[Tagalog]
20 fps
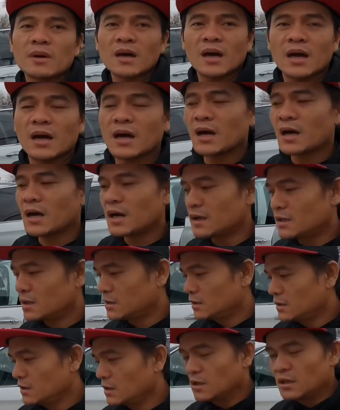maka,
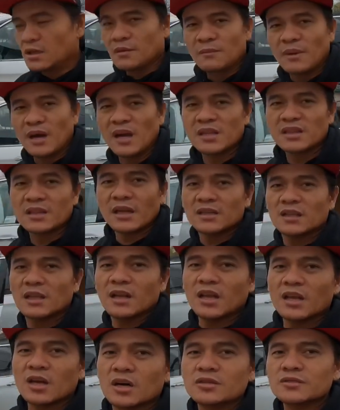makaita
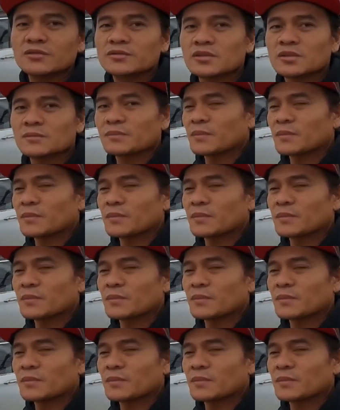nila yon